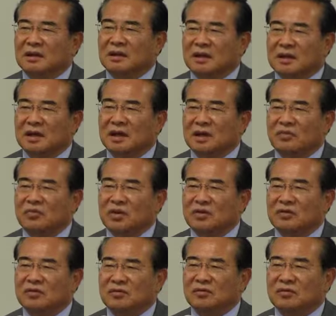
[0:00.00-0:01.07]
議会民
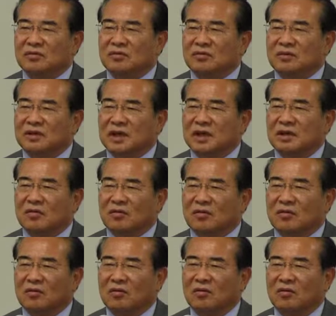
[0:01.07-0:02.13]
主制度の
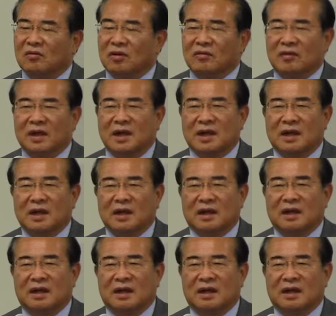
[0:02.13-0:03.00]
これは